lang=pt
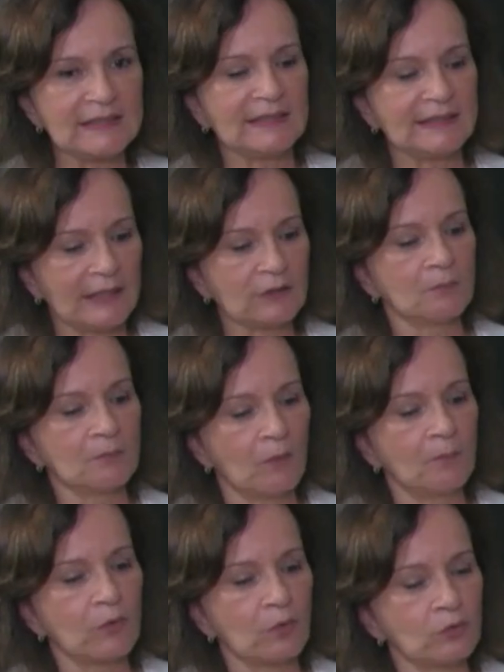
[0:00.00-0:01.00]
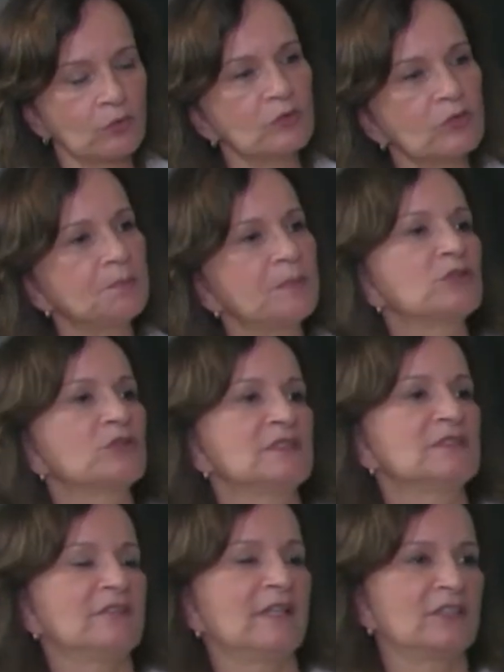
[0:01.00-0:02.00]
tendo um bom produto, as pessoas
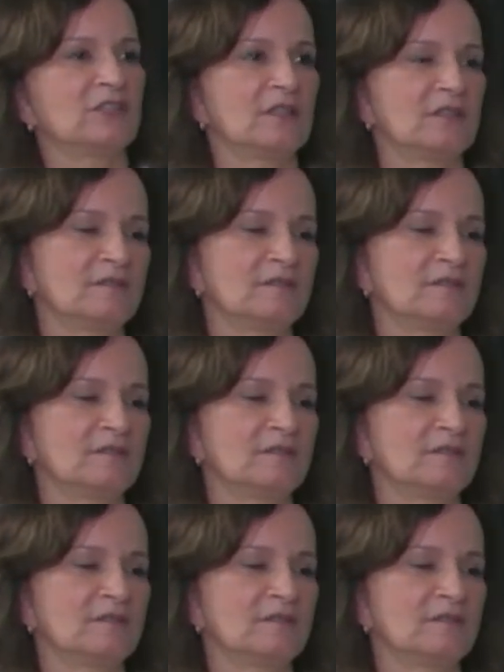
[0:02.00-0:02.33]
investem.